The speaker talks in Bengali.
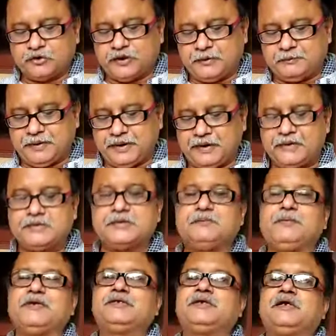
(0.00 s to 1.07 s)
দেখবে যে
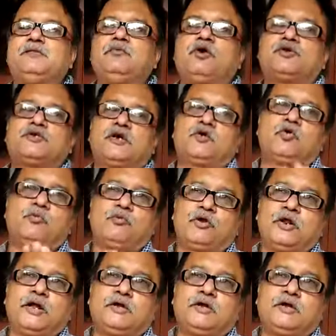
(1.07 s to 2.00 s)
পেন্সিল বক্সটাকে ওপরে